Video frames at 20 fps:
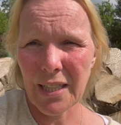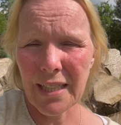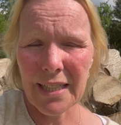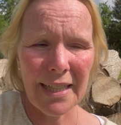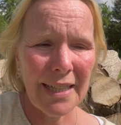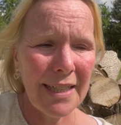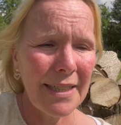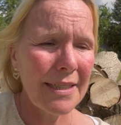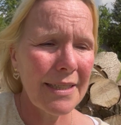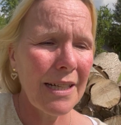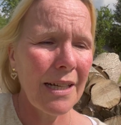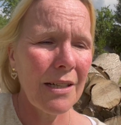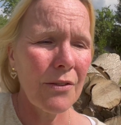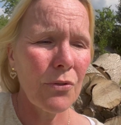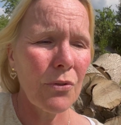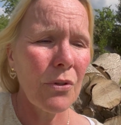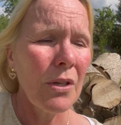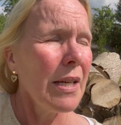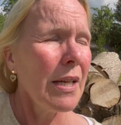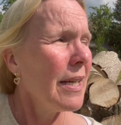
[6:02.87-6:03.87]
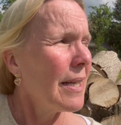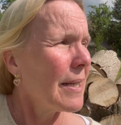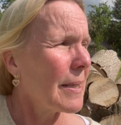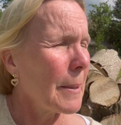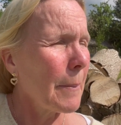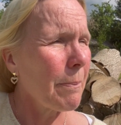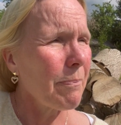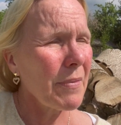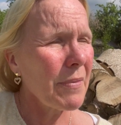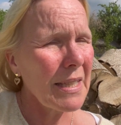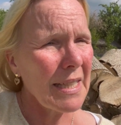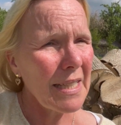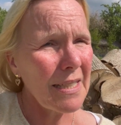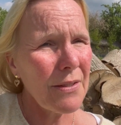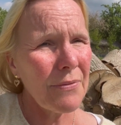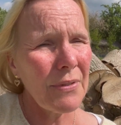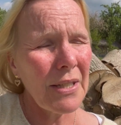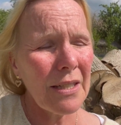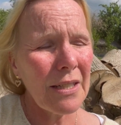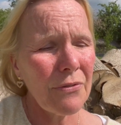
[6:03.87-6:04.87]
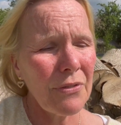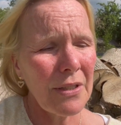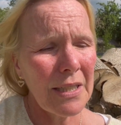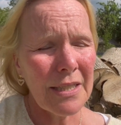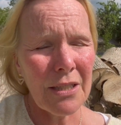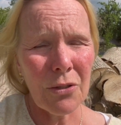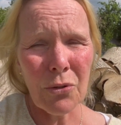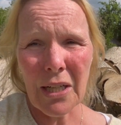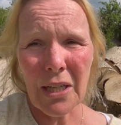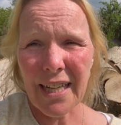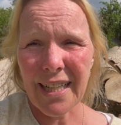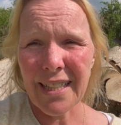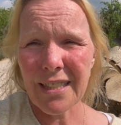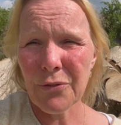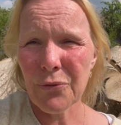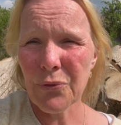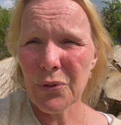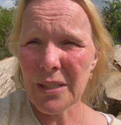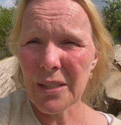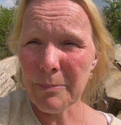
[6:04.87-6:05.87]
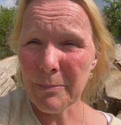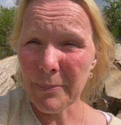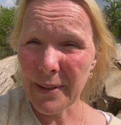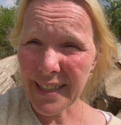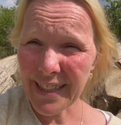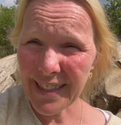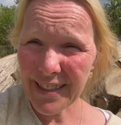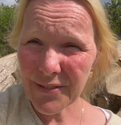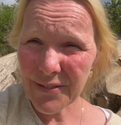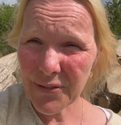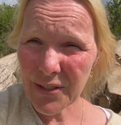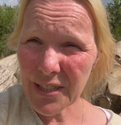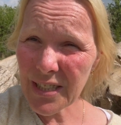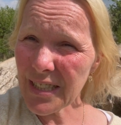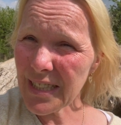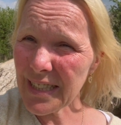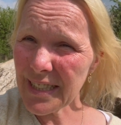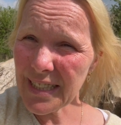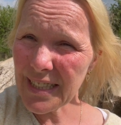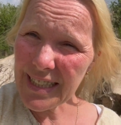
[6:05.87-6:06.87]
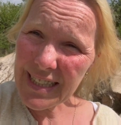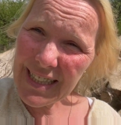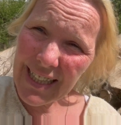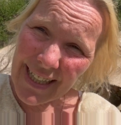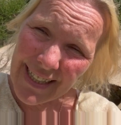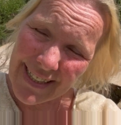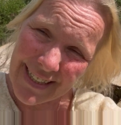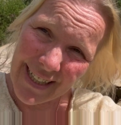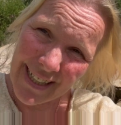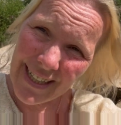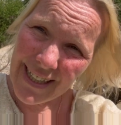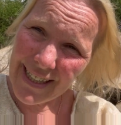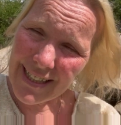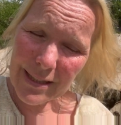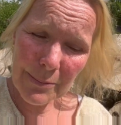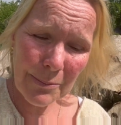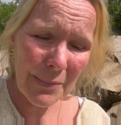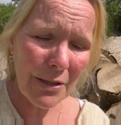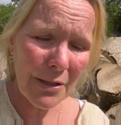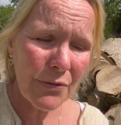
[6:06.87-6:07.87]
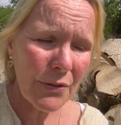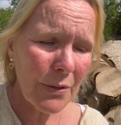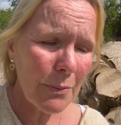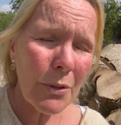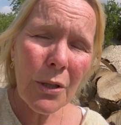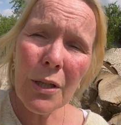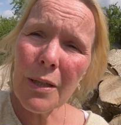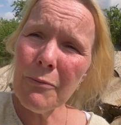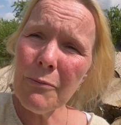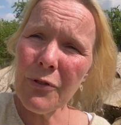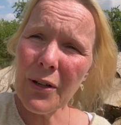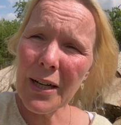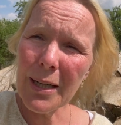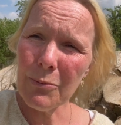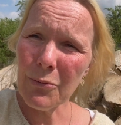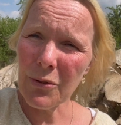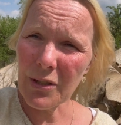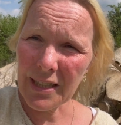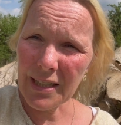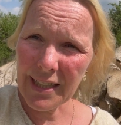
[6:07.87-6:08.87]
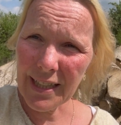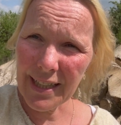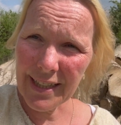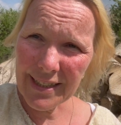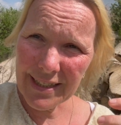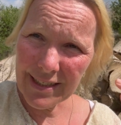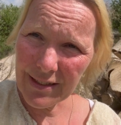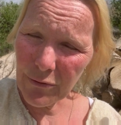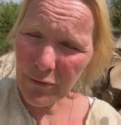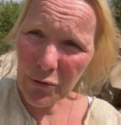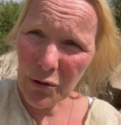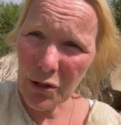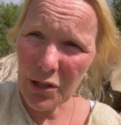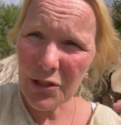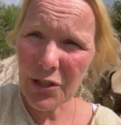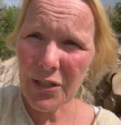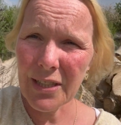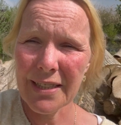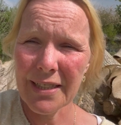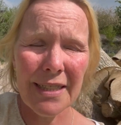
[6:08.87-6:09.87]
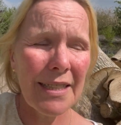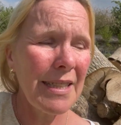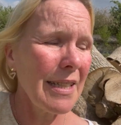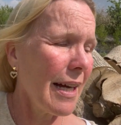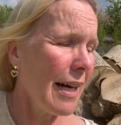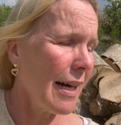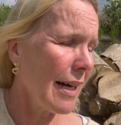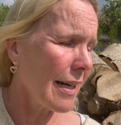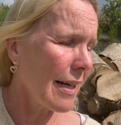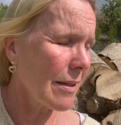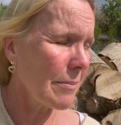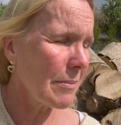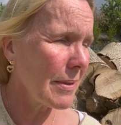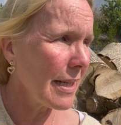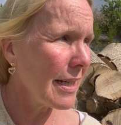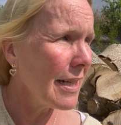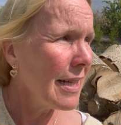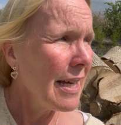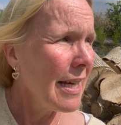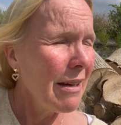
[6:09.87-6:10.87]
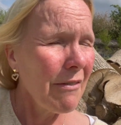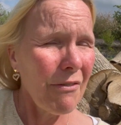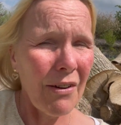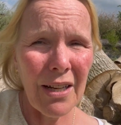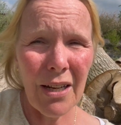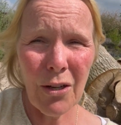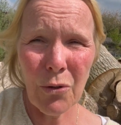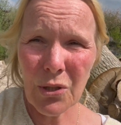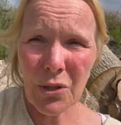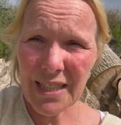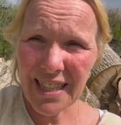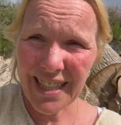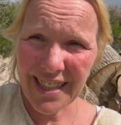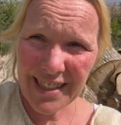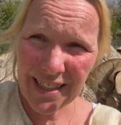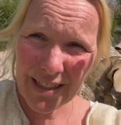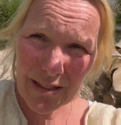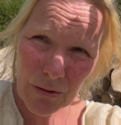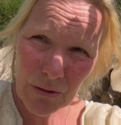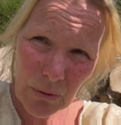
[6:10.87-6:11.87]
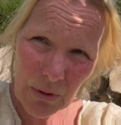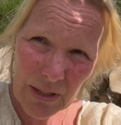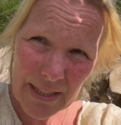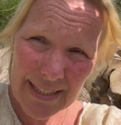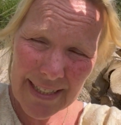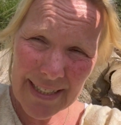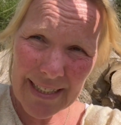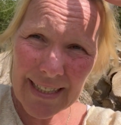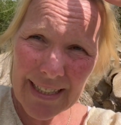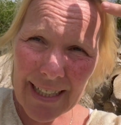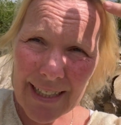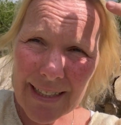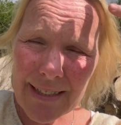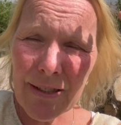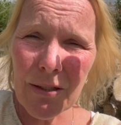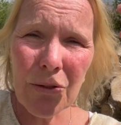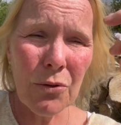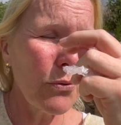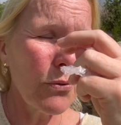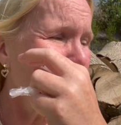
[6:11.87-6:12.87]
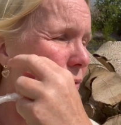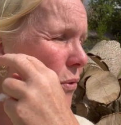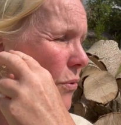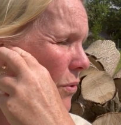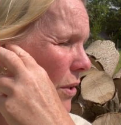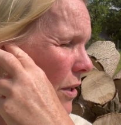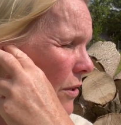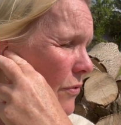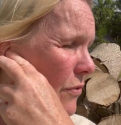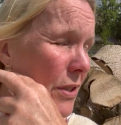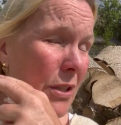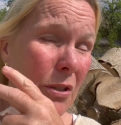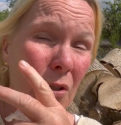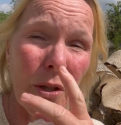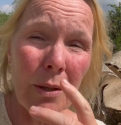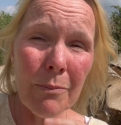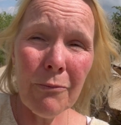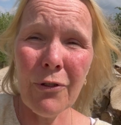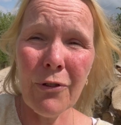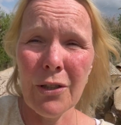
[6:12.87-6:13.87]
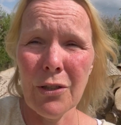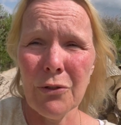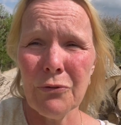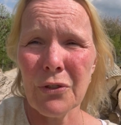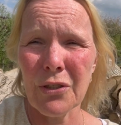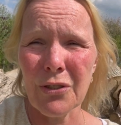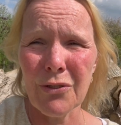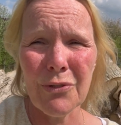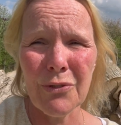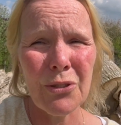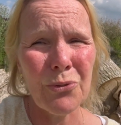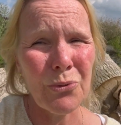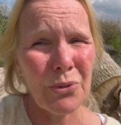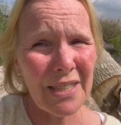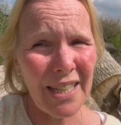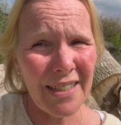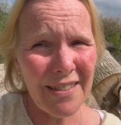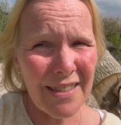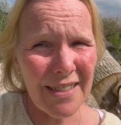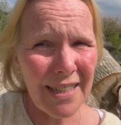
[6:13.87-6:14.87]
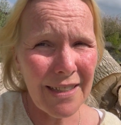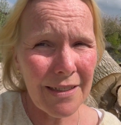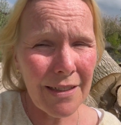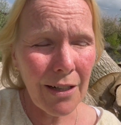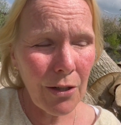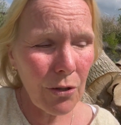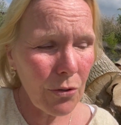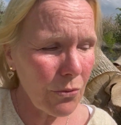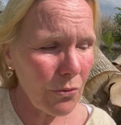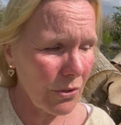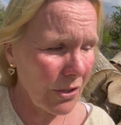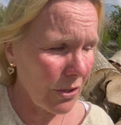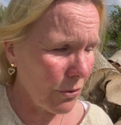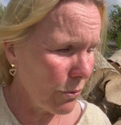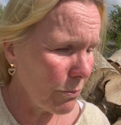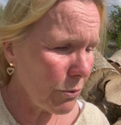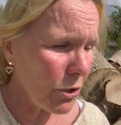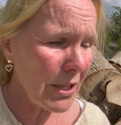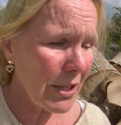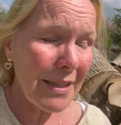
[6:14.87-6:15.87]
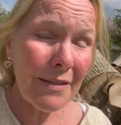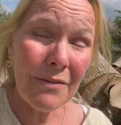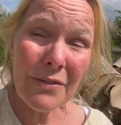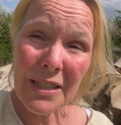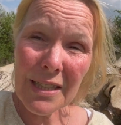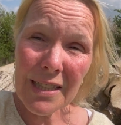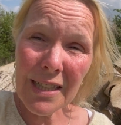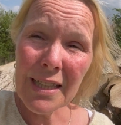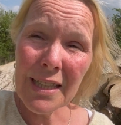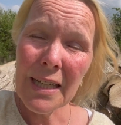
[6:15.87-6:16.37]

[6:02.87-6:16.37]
erkälten. Also ähm, das wäre vielleicht auch gerade für die Männer wichtig, die keine Haare mehr auf dem Kopf haben oder keine vollständigen Haare mehr, weil auch da natürlich der kalte Luftzug auf den Kopf auftrifft. Und das kann auch unter Umständen wieder